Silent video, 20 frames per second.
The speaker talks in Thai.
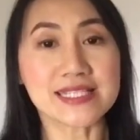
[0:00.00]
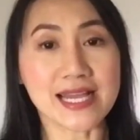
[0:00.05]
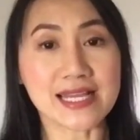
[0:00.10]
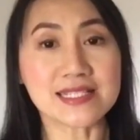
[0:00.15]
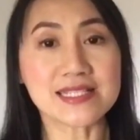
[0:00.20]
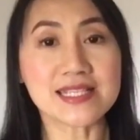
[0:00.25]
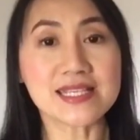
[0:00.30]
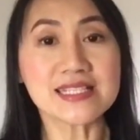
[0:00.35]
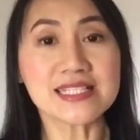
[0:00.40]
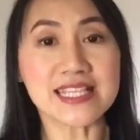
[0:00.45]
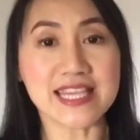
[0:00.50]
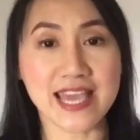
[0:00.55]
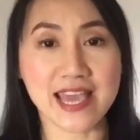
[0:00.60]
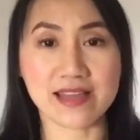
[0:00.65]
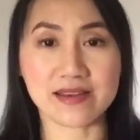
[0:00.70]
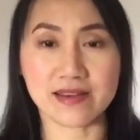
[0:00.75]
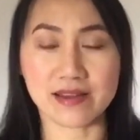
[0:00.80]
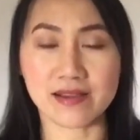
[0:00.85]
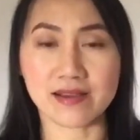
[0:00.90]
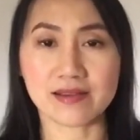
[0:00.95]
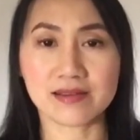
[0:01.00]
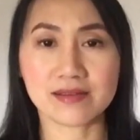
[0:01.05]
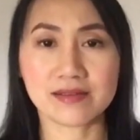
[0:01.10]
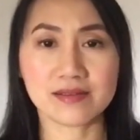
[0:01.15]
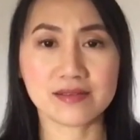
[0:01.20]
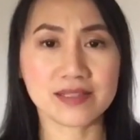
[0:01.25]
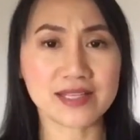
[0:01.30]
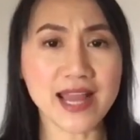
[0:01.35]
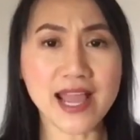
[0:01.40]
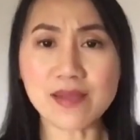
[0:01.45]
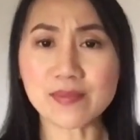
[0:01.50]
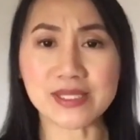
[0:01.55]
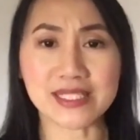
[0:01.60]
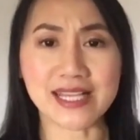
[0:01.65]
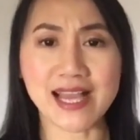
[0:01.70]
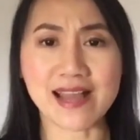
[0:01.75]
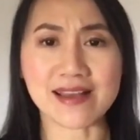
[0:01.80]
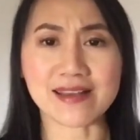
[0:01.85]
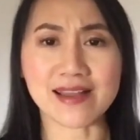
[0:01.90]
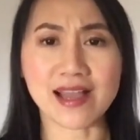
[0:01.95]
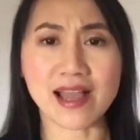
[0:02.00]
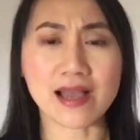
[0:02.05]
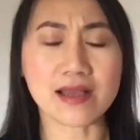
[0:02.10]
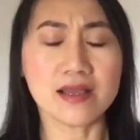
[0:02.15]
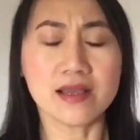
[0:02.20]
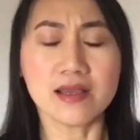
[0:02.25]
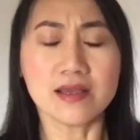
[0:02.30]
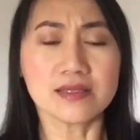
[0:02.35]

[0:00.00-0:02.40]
tanze gern เนี่ยก็ได้เหมือนกันนะคะ